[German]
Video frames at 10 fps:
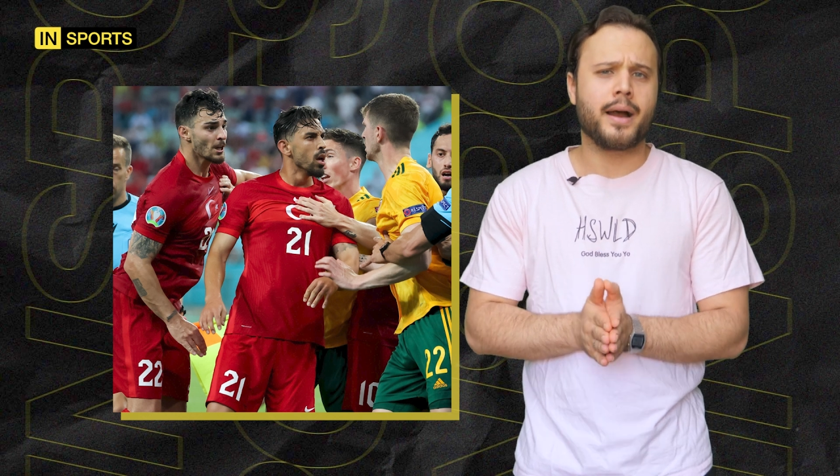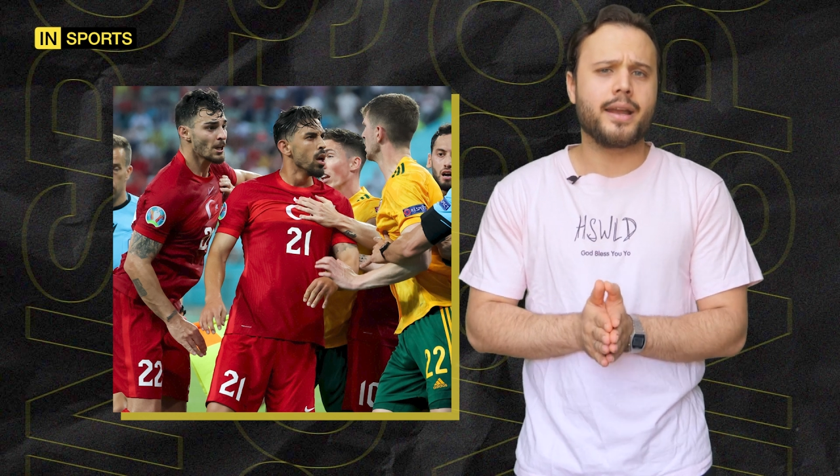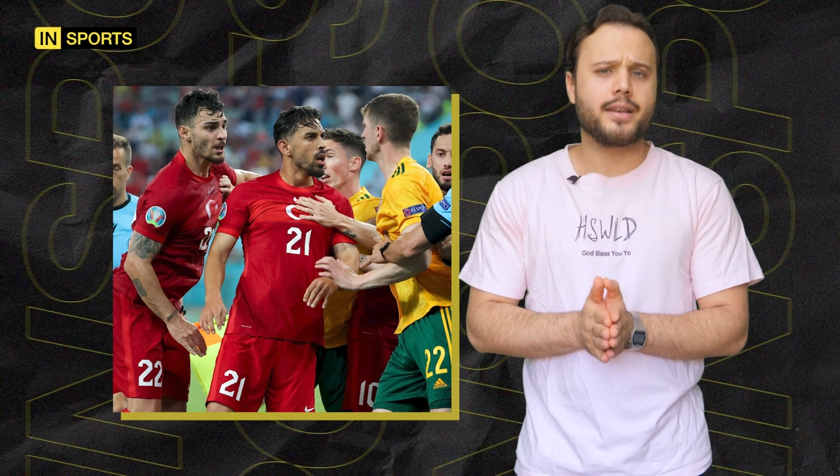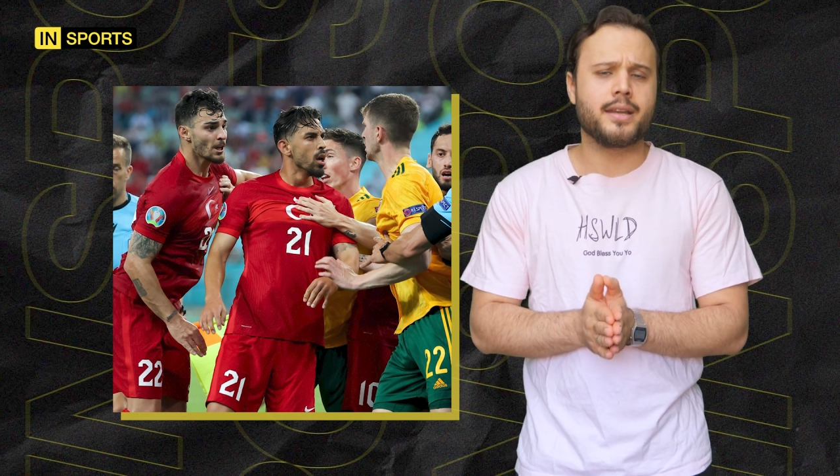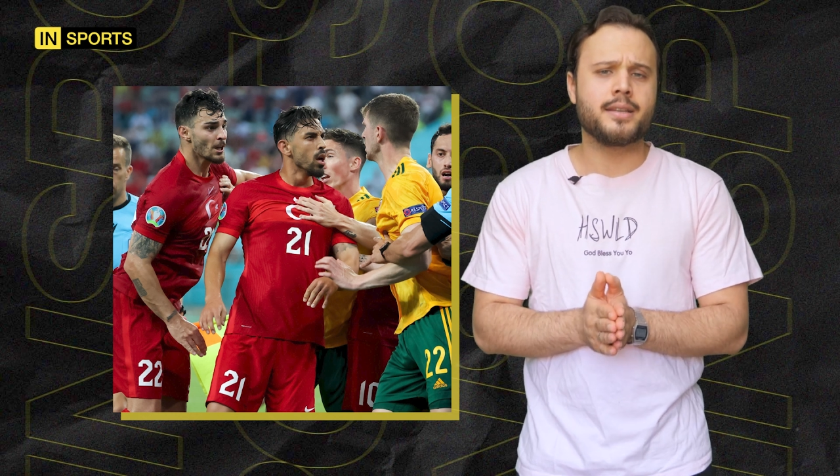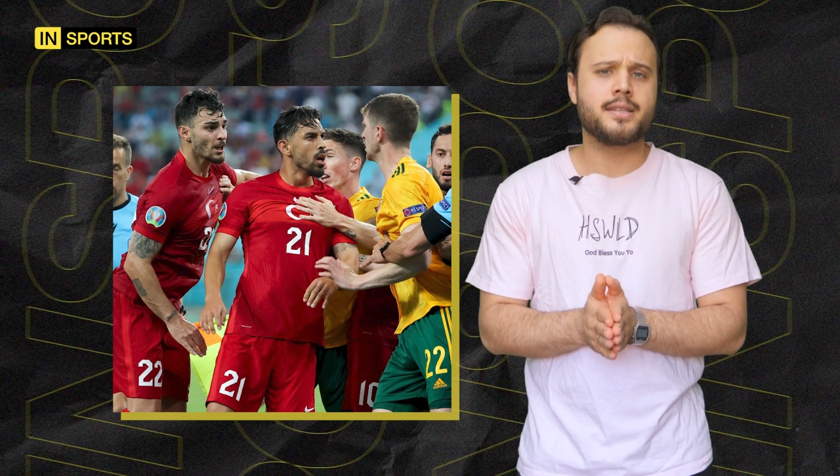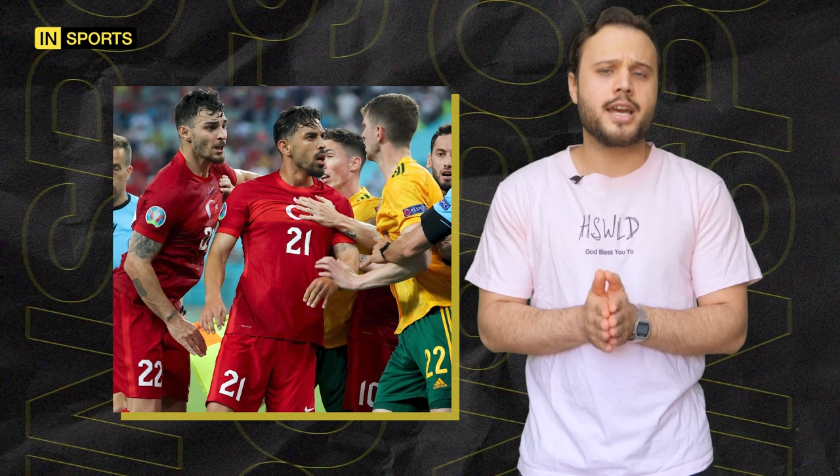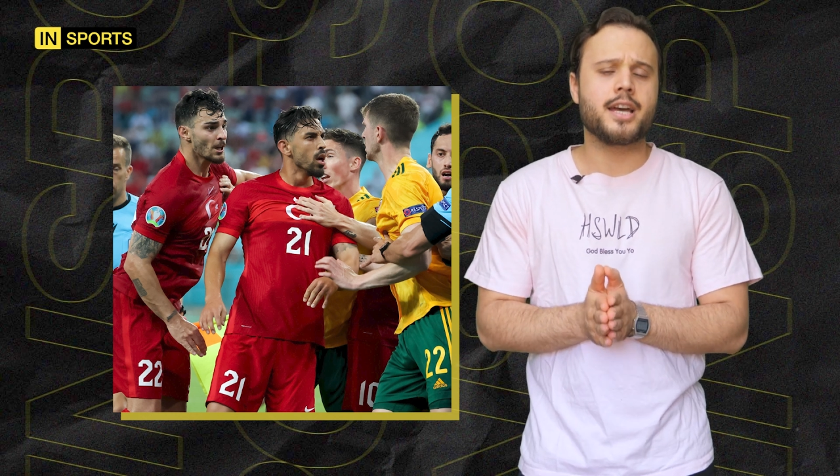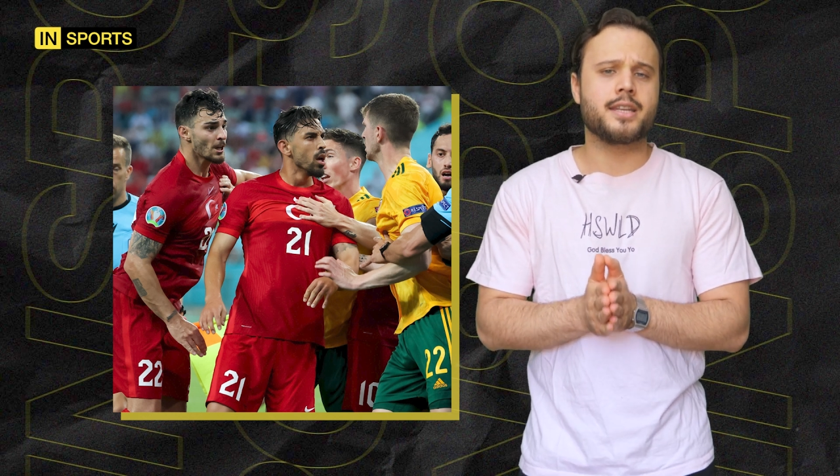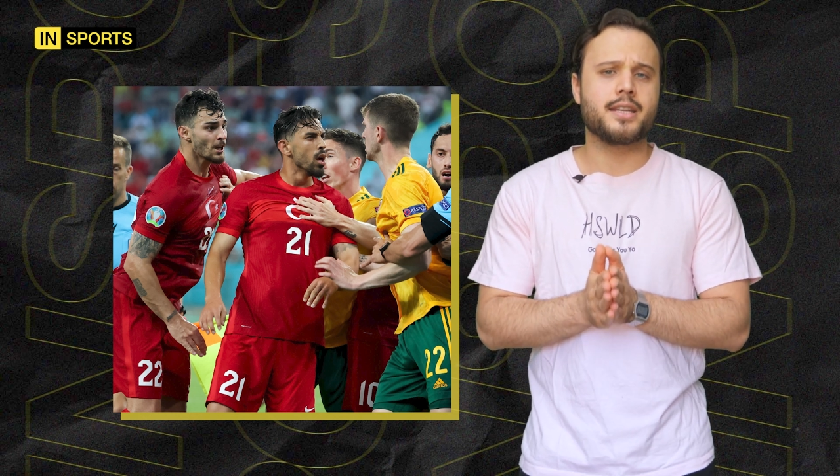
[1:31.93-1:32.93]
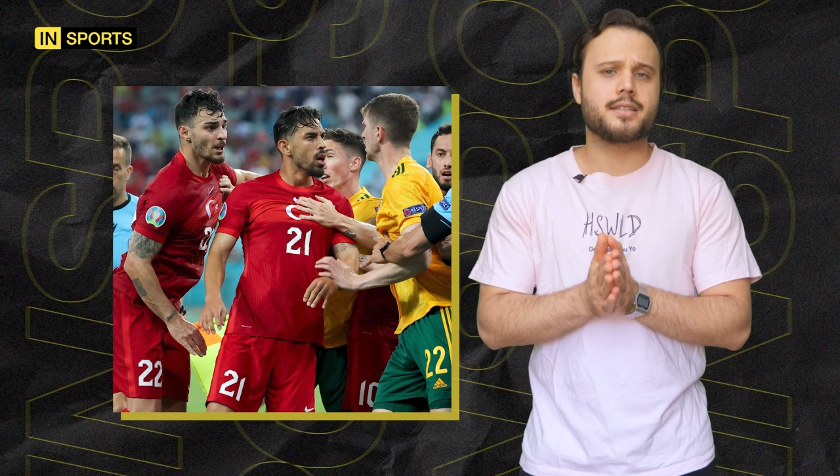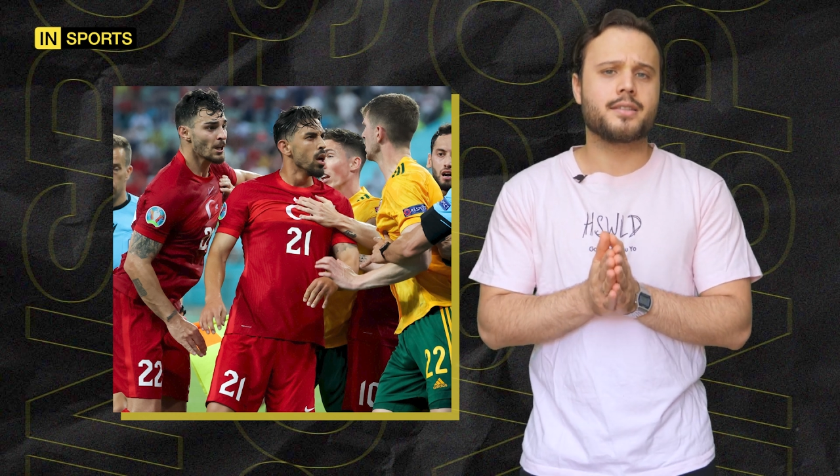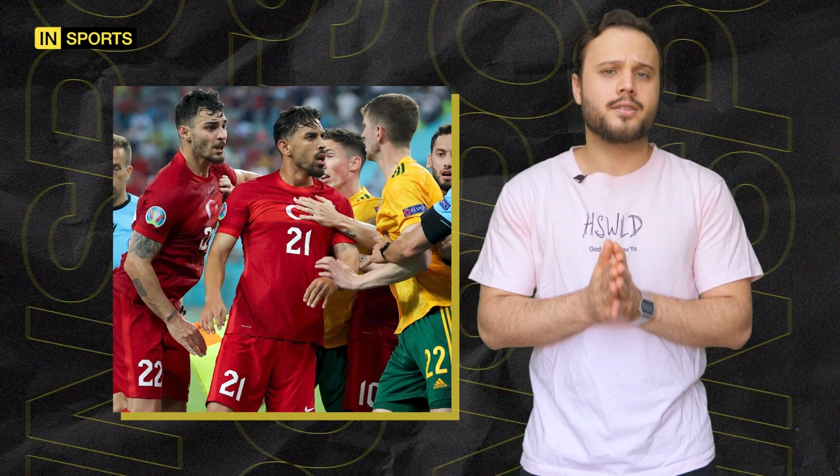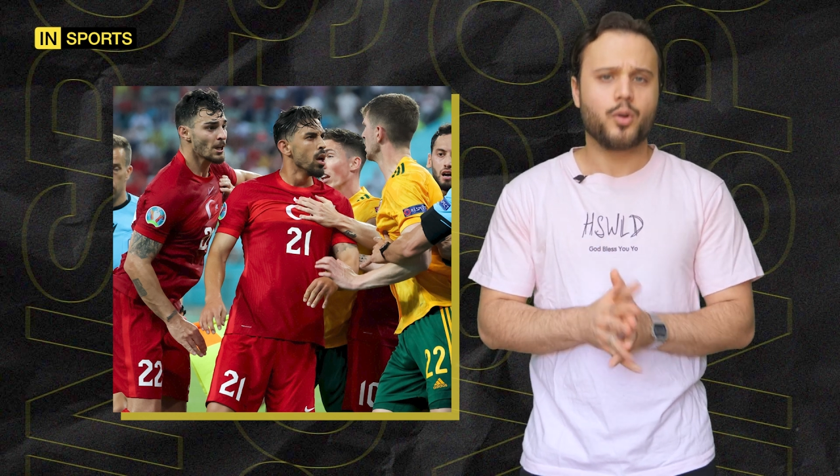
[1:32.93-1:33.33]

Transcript: Bein in der nächsten